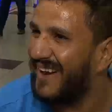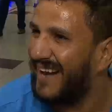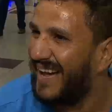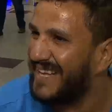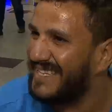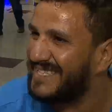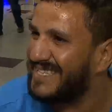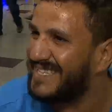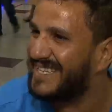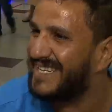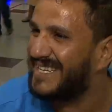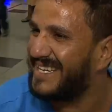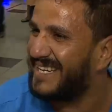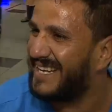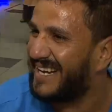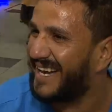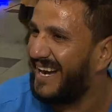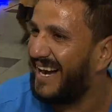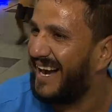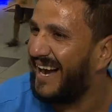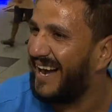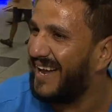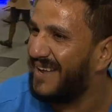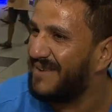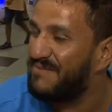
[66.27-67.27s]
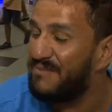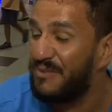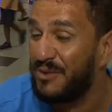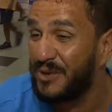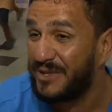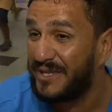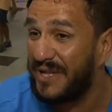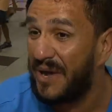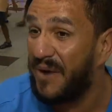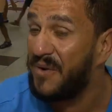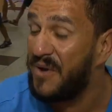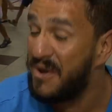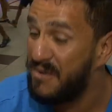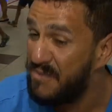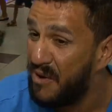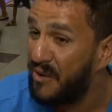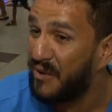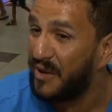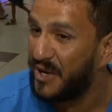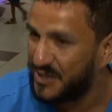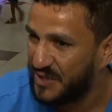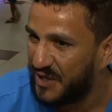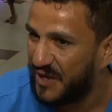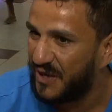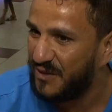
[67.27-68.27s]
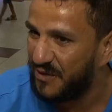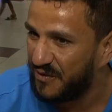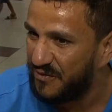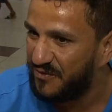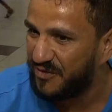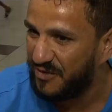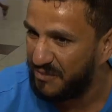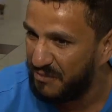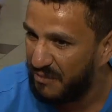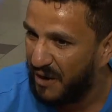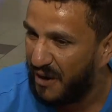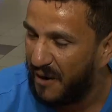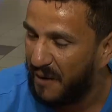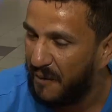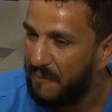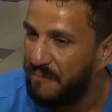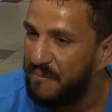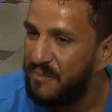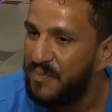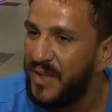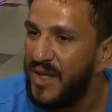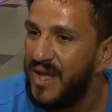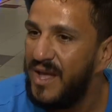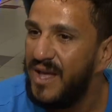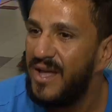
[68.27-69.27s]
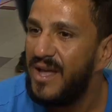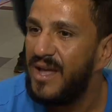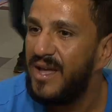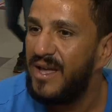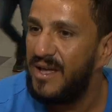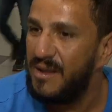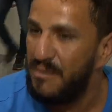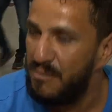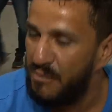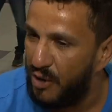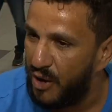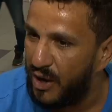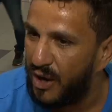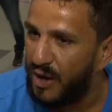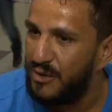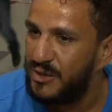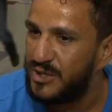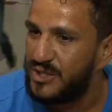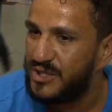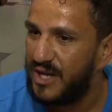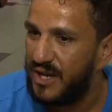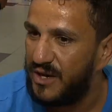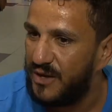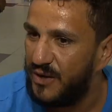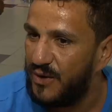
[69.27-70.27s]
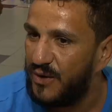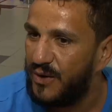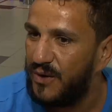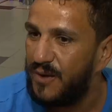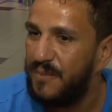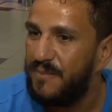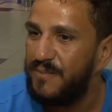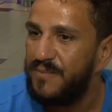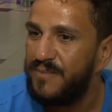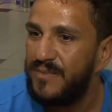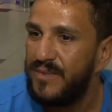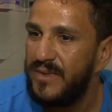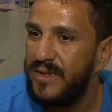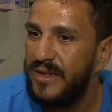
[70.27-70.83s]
Quase que cai. Por ter um irmão que é jogador de futebol e mora no exterior,